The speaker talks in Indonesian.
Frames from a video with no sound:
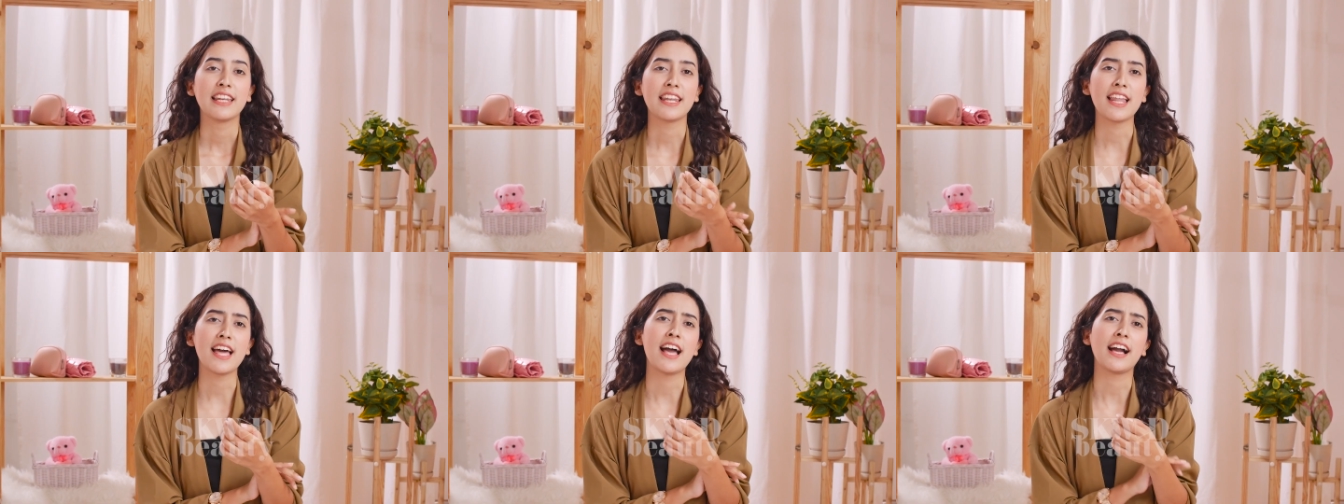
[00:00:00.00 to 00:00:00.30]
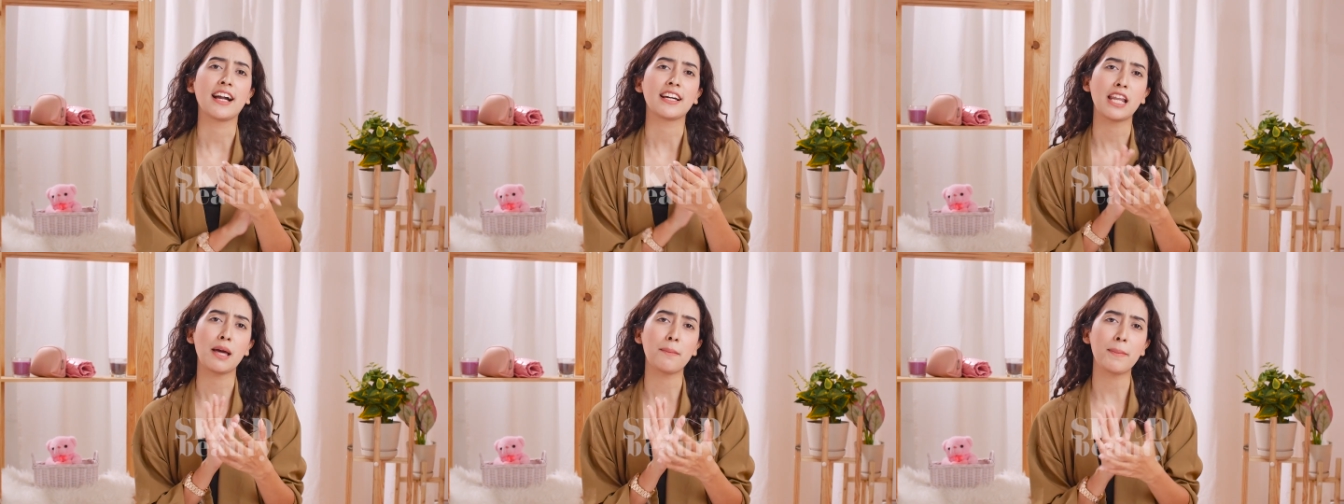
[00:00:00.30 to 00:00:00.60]

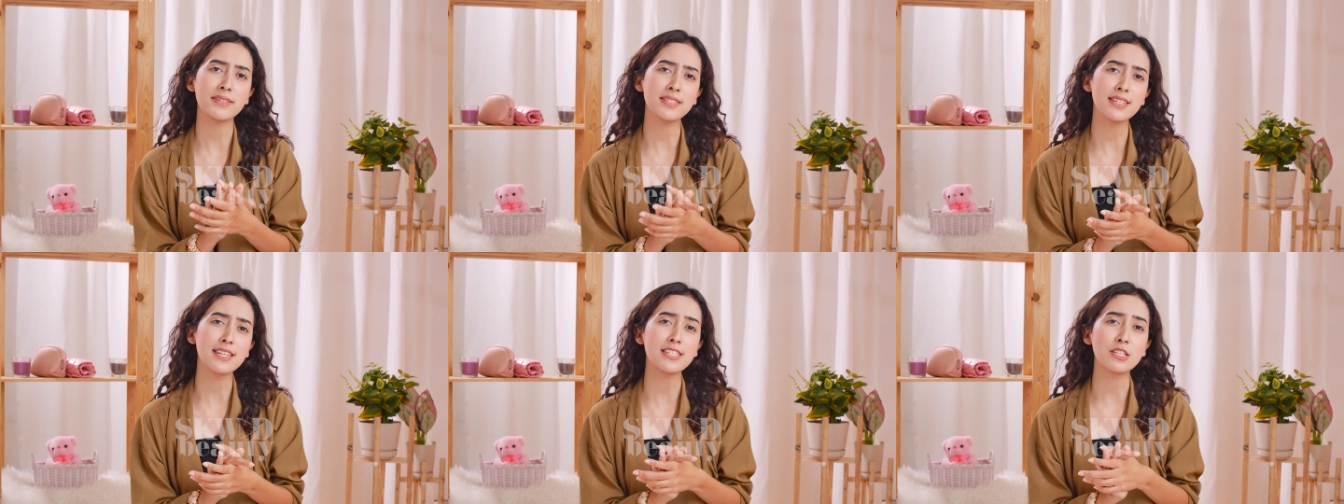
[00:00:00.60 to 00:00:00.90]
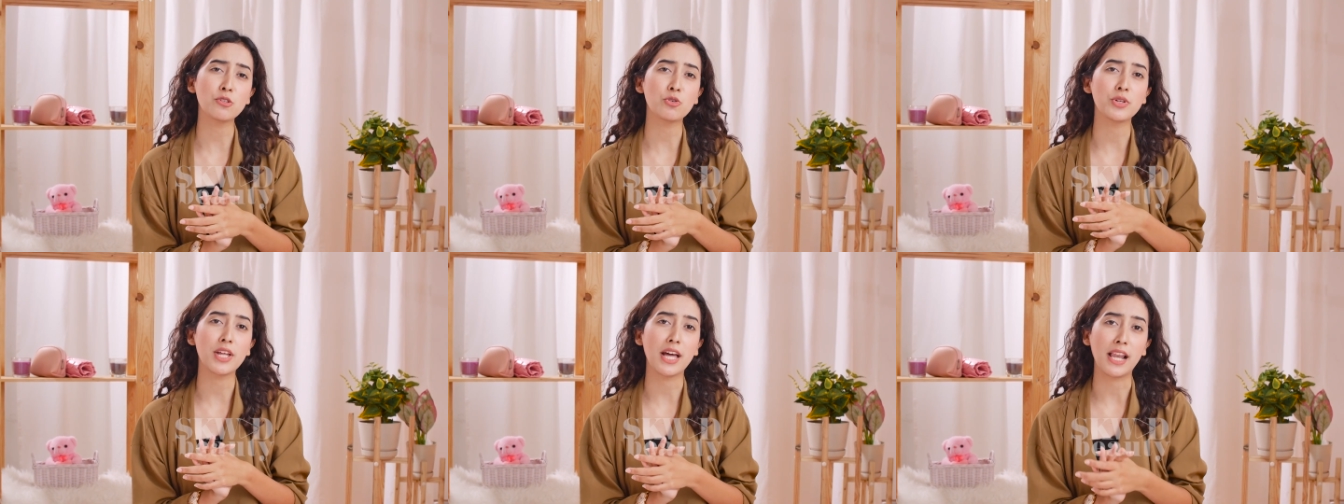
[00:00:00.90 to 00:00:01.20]
Nah, kenapa sih di
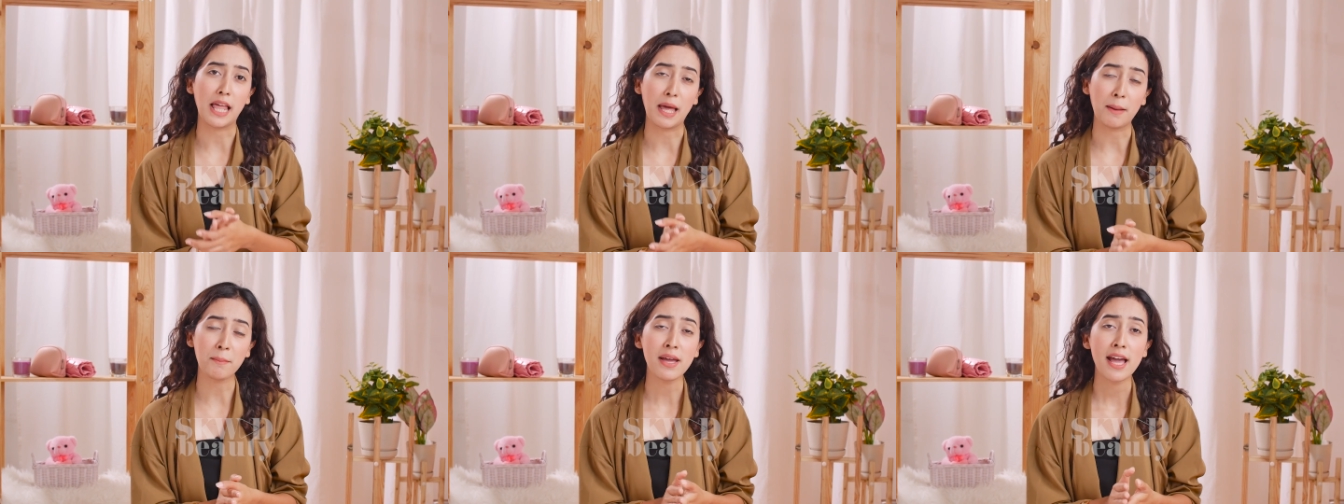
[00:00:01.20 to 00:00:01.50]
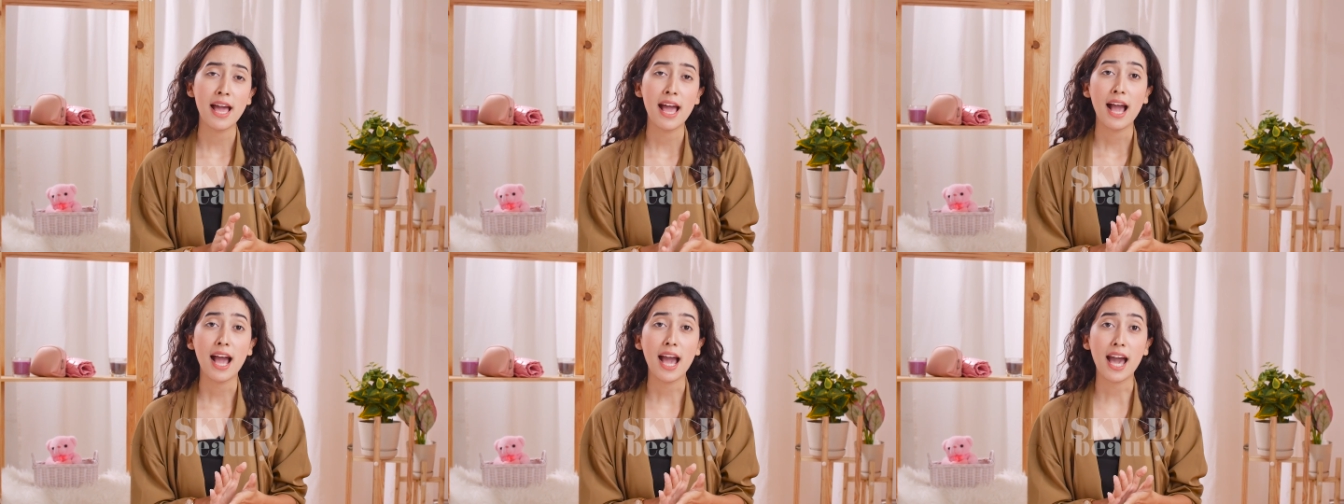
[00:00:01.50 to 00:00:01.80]
siku dalam?
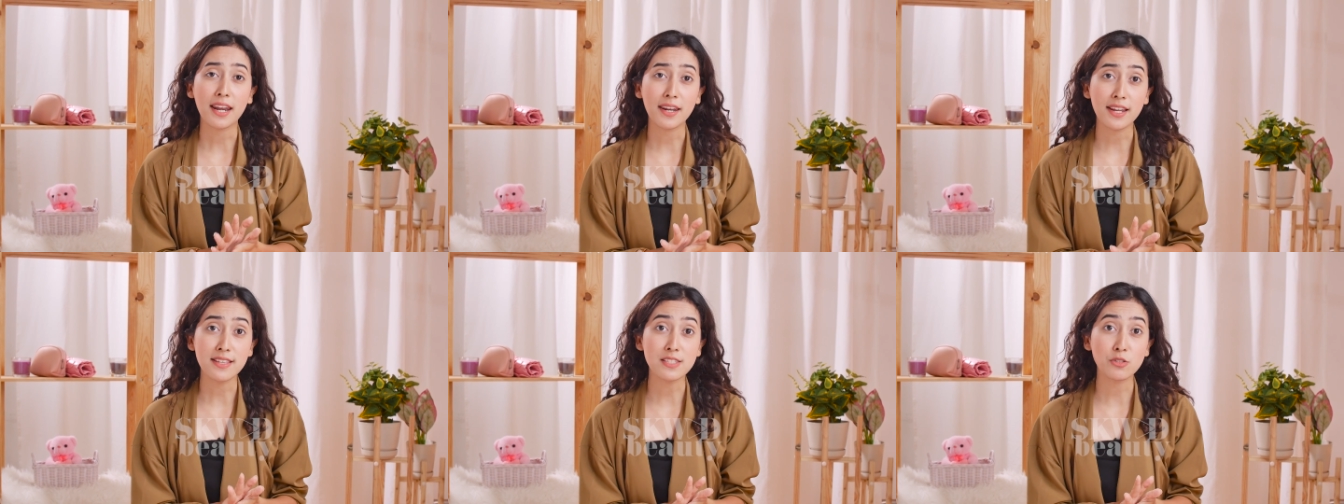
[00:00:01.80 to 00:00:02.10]
Karena